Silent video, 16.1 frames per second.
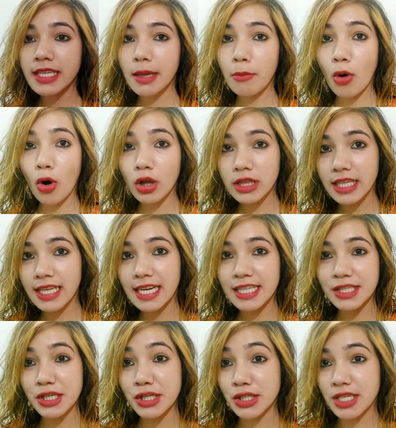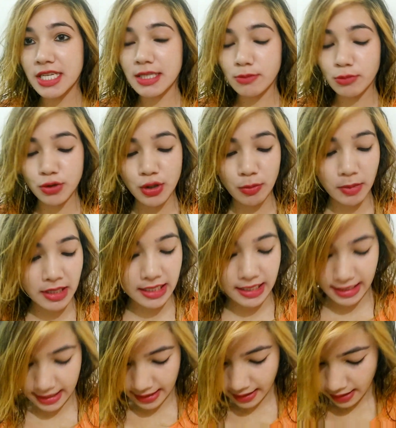ये बहुत ही अच्छी चीज़ मुझे
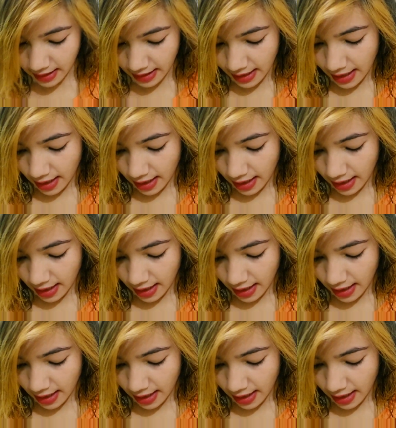मिली है